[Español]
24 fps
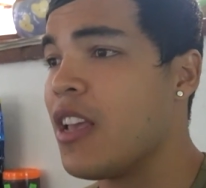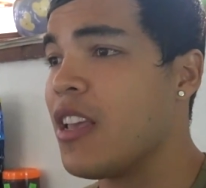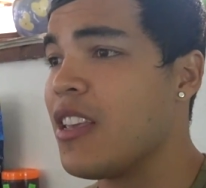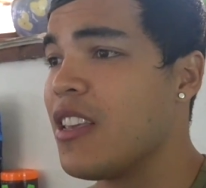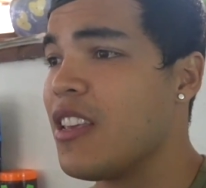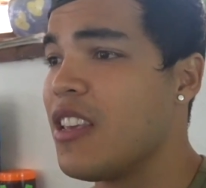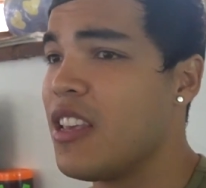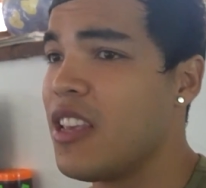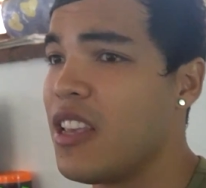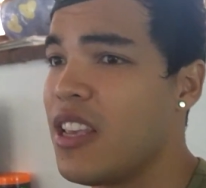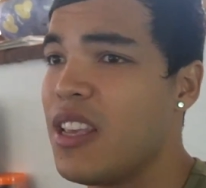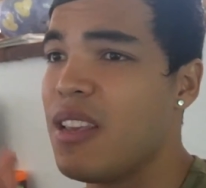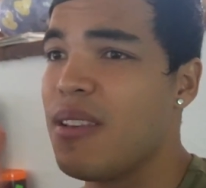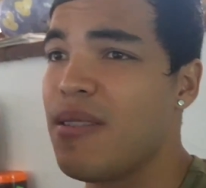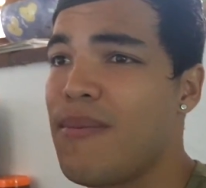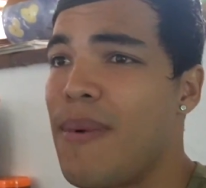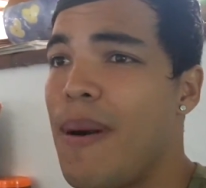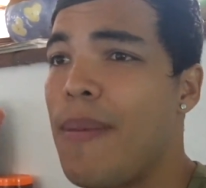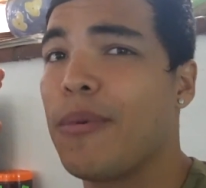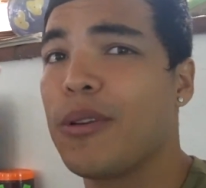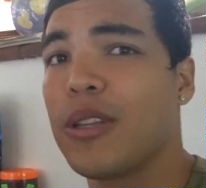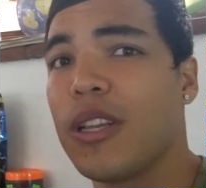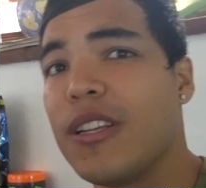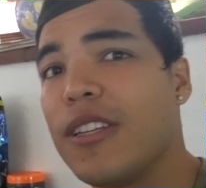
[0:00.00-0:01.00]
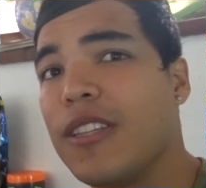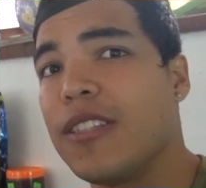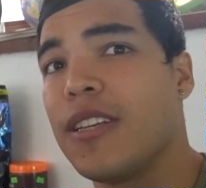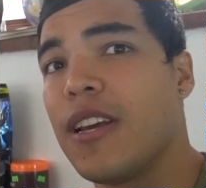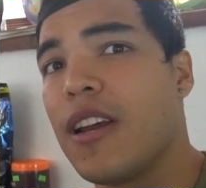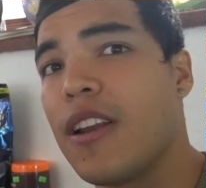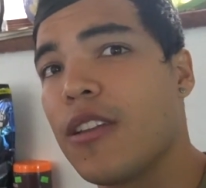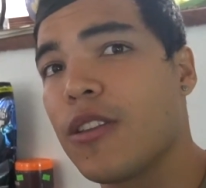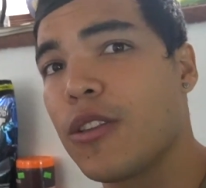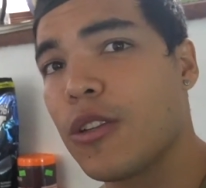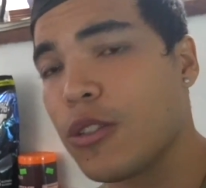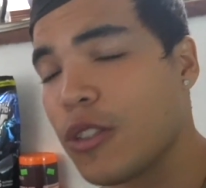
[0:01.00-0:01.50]
Y vamos a
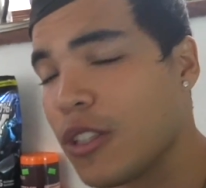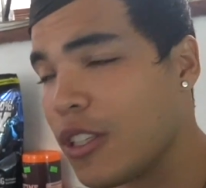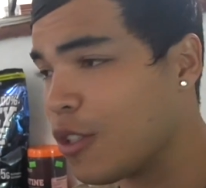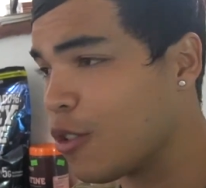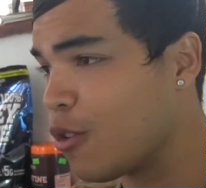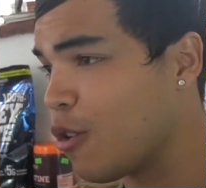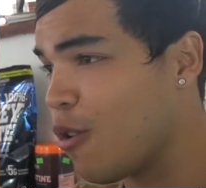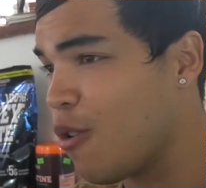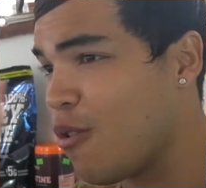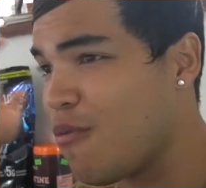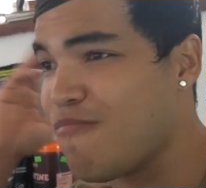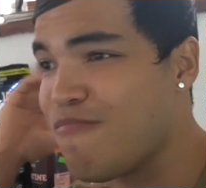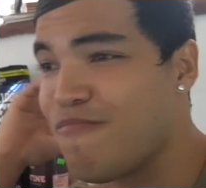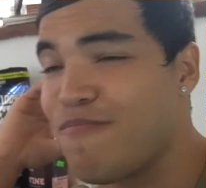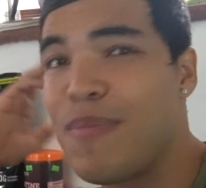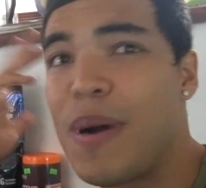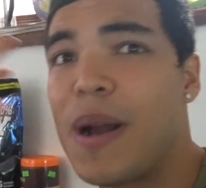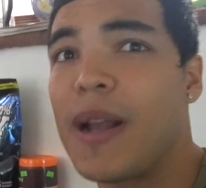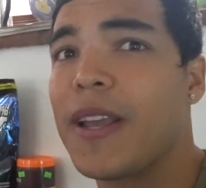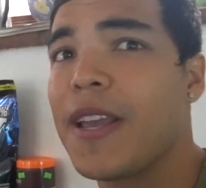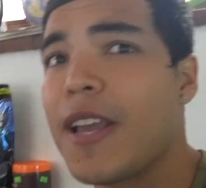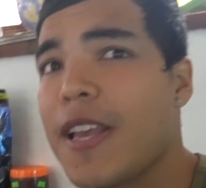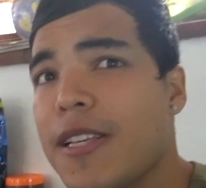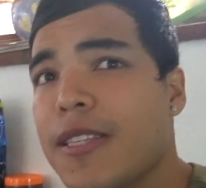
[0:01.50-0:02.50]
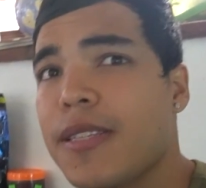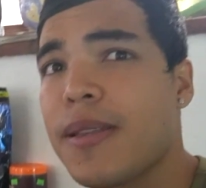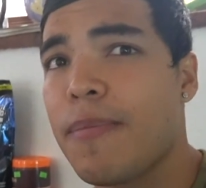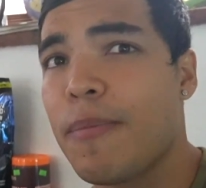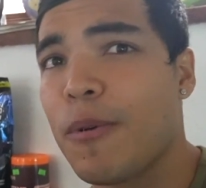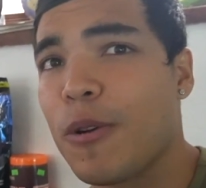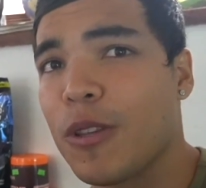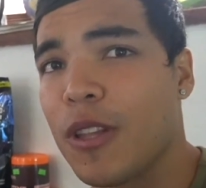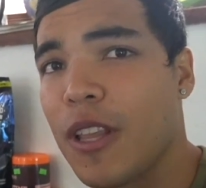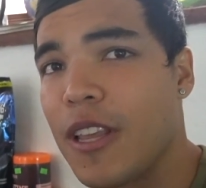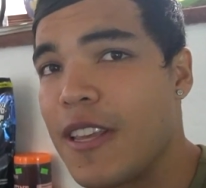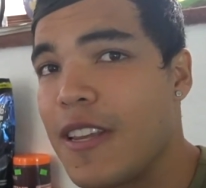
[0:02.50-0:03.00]
iniciar entonces con pancakes de
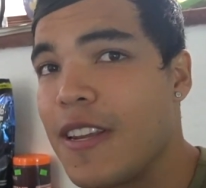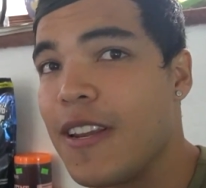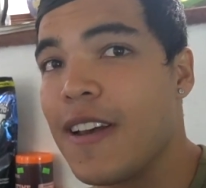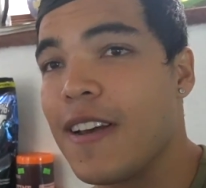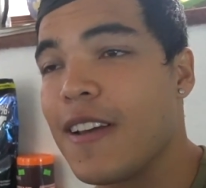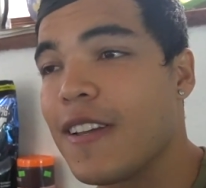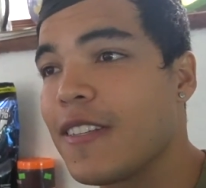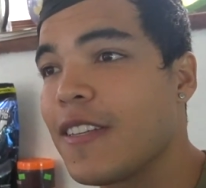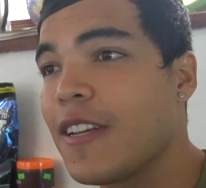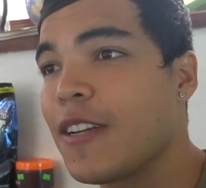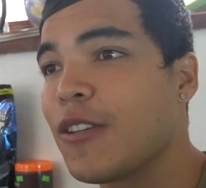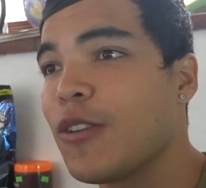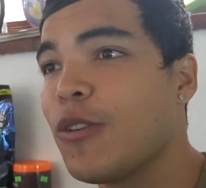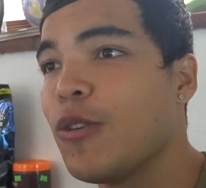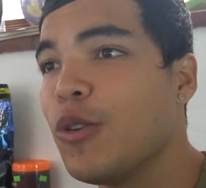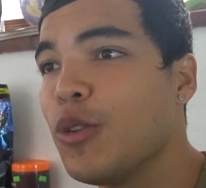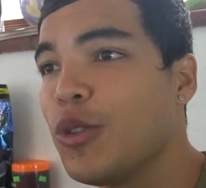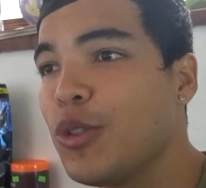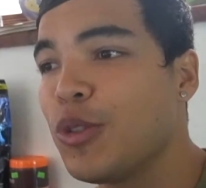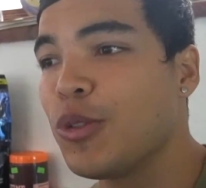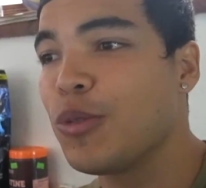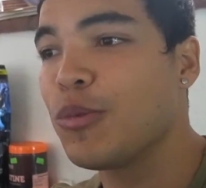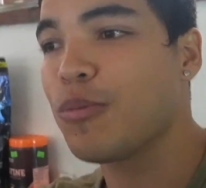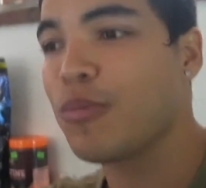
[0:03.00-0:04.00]
proteína, ¿cierto, Luz?